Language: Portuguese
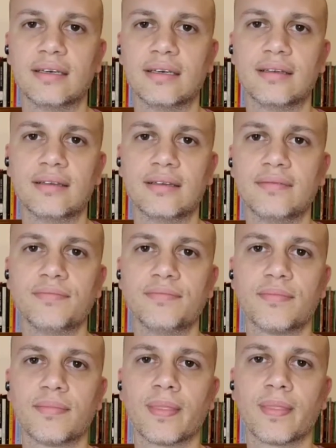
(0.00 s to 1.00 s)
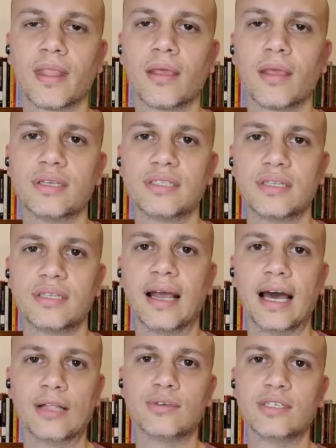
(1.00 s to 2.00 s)
trancado na minha casa,
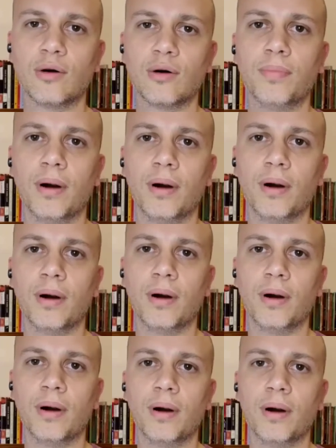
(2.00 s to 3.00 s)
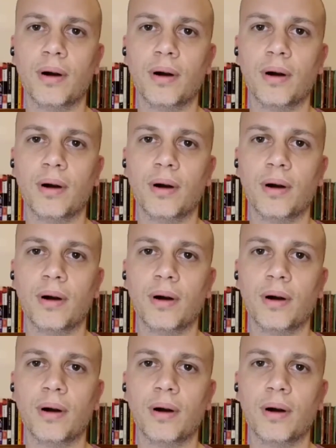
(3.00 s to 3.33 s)
mas trancado em São Paulo.